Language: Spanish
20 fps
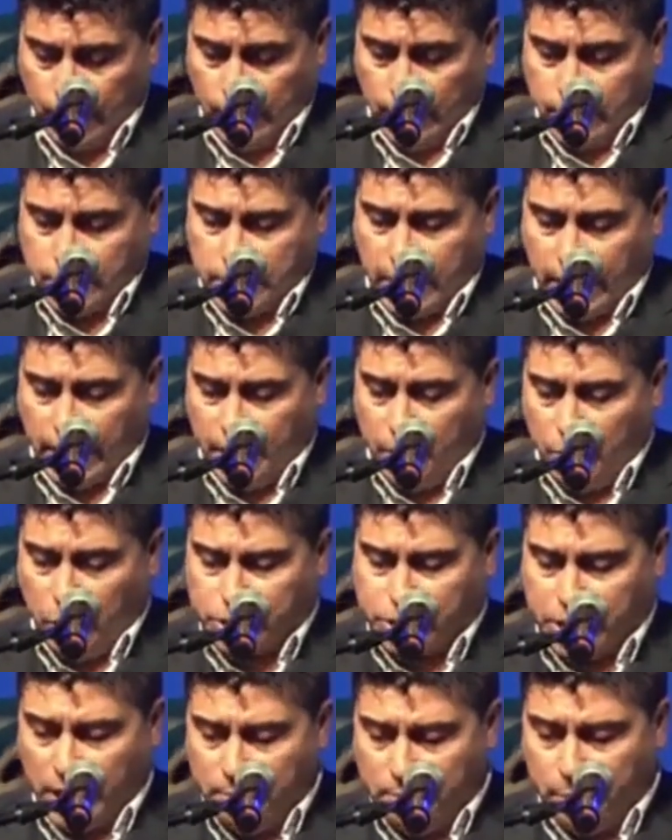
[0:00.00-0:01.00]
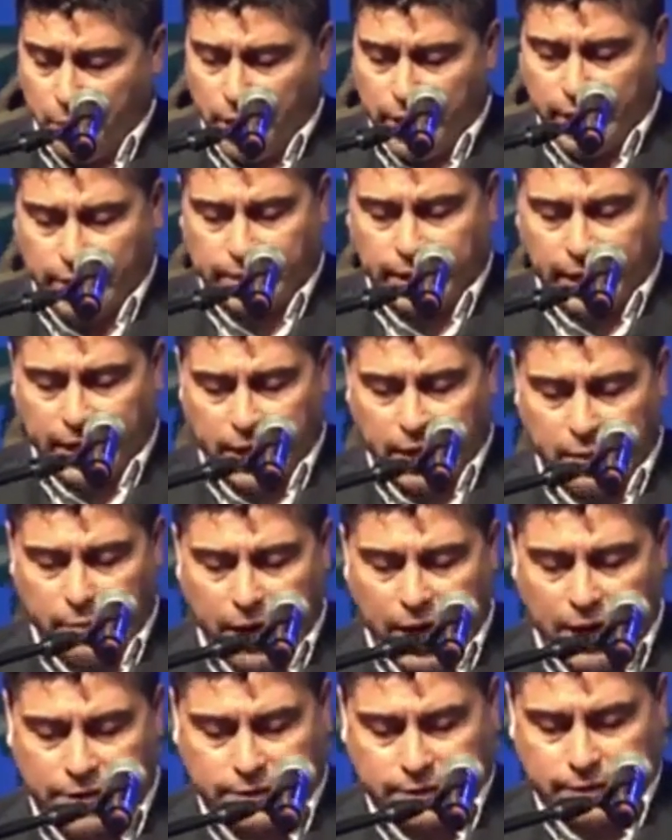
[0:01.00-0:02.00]
Seguimos sin poder tener
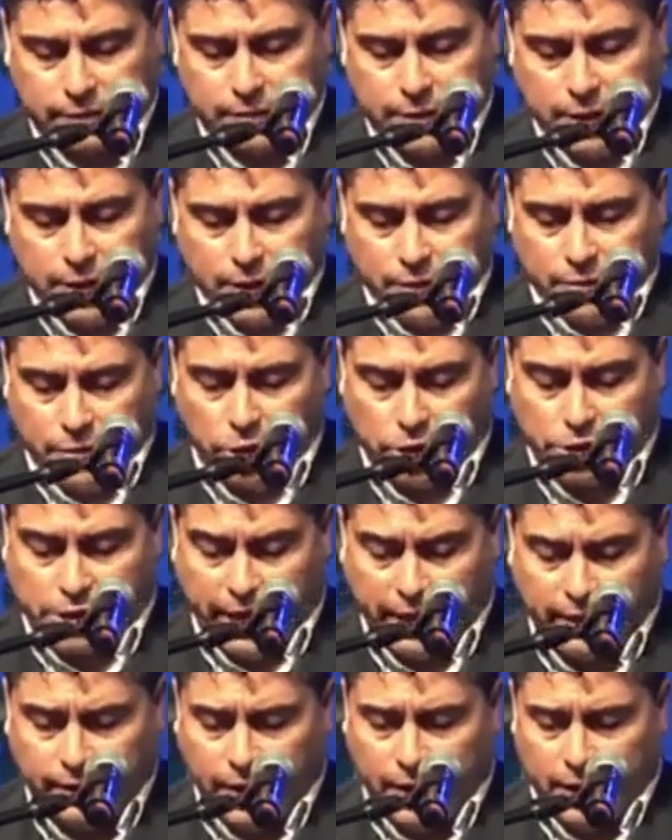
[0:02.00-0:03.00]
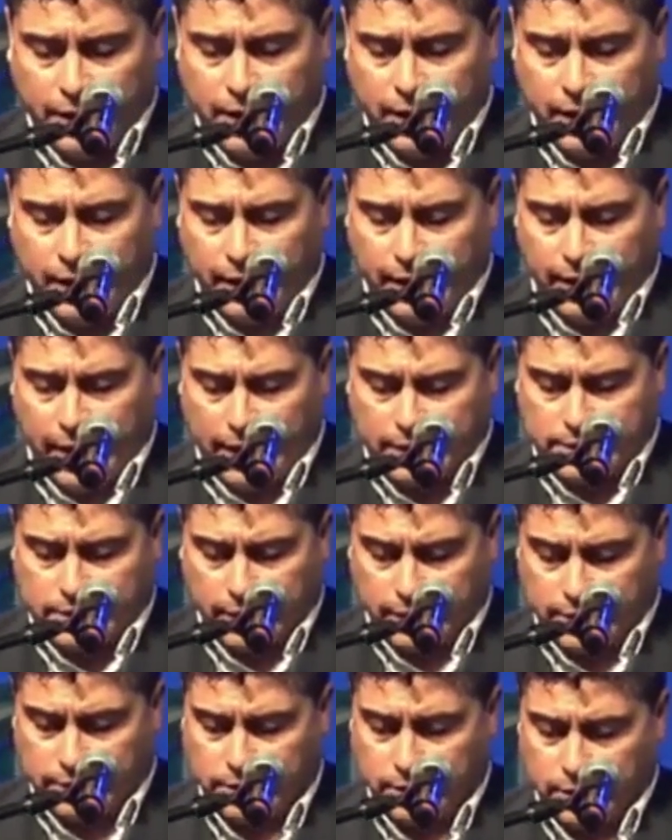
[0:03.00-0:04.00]
más de 80 días de
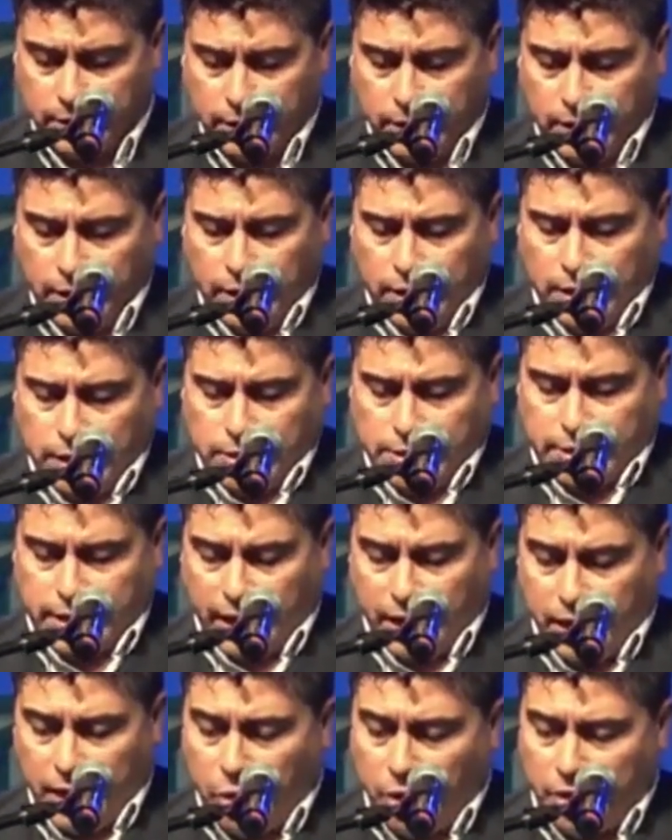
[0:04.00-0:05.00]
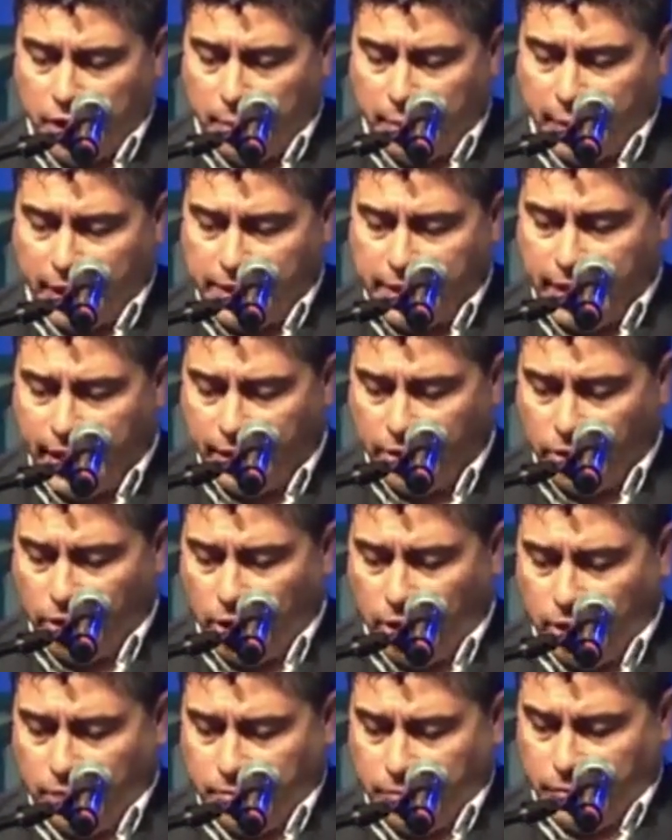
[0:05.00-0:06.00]
clases. Seguimos
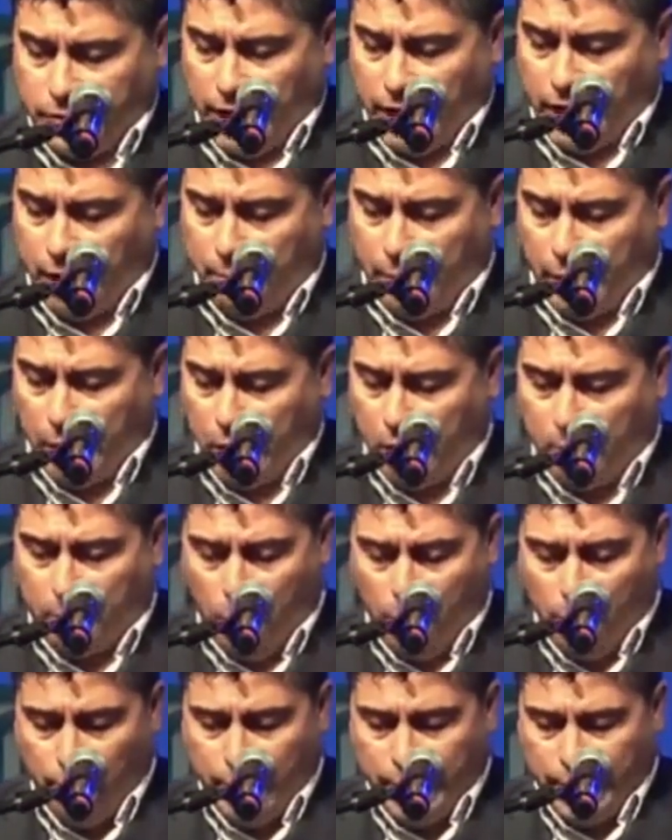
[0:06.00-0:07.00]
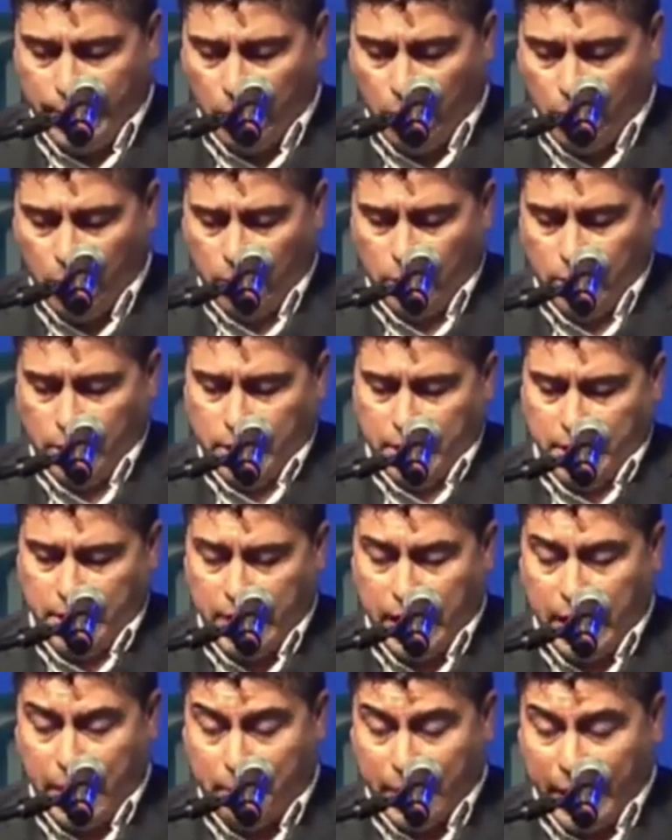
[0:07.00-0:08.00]
dependiendo del empleo público y
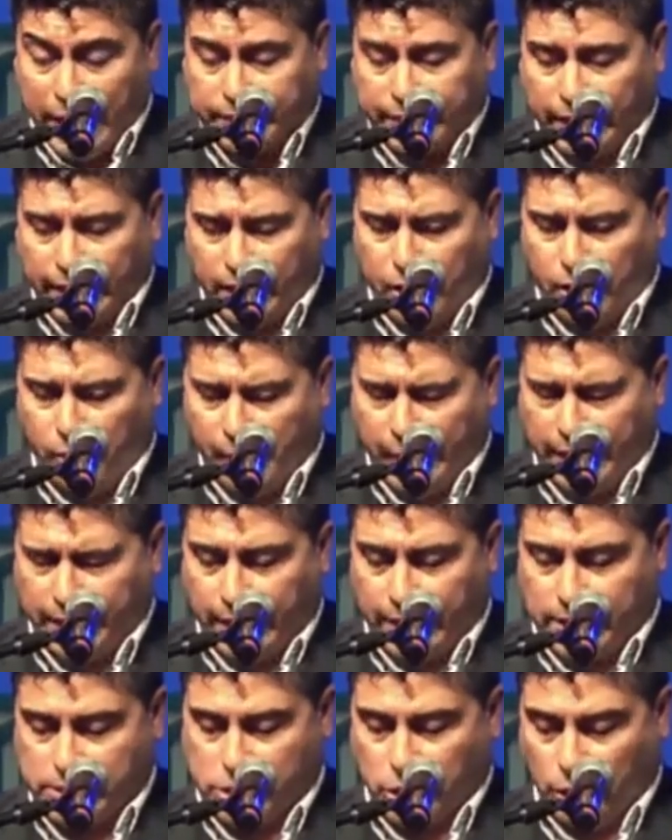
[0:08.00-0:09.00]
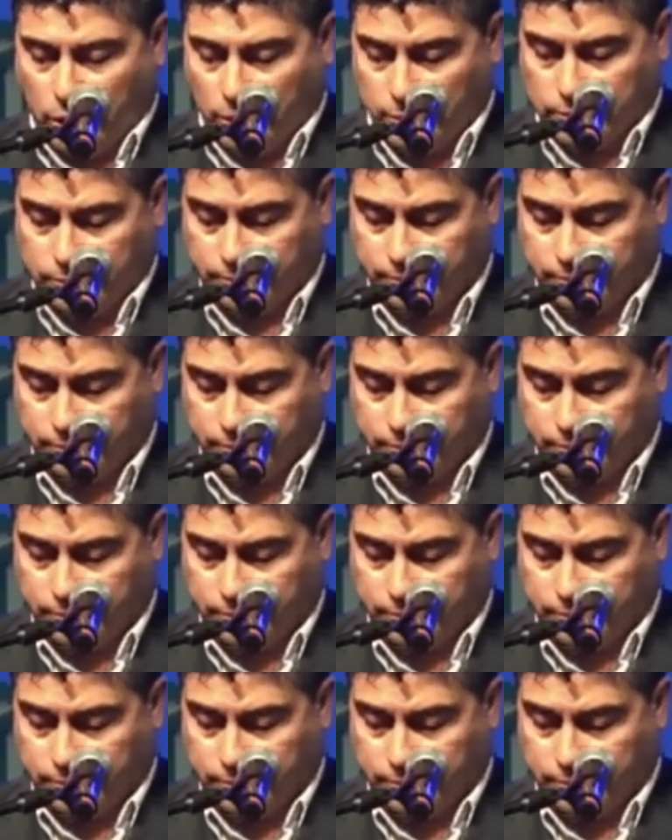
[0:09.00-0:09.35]
de la plata que nos manda Nación.